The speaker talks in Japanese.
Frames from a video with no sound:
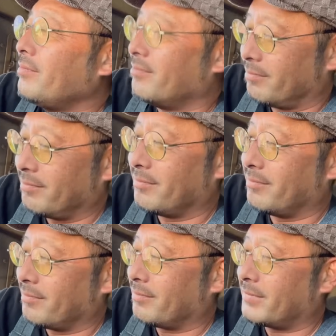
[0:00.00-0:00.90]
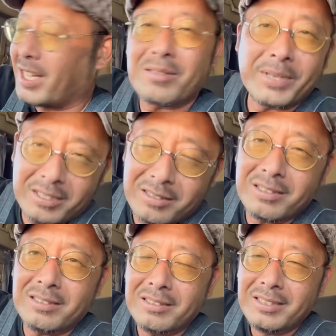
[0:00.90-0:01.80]
うーん、なるべ
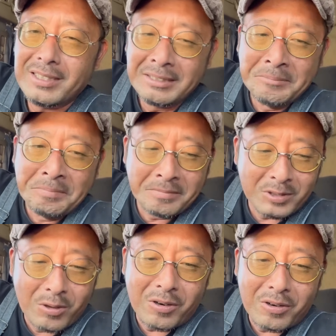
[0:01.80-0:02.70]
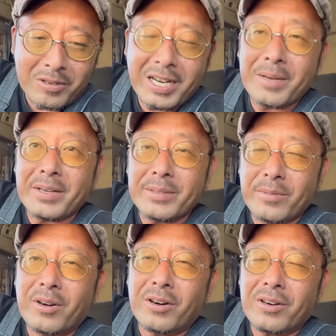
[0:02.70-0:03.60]
く、こう、岡山に
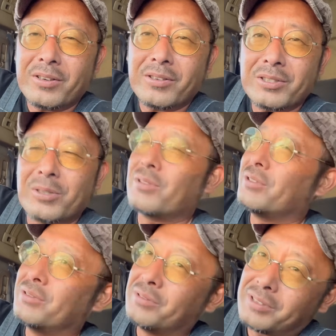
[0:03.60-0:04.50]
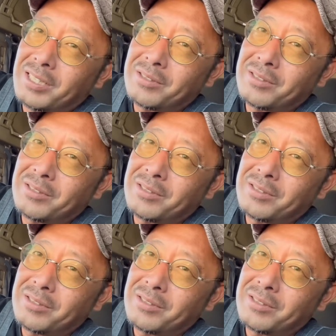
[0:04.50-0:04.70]
も、そういう運転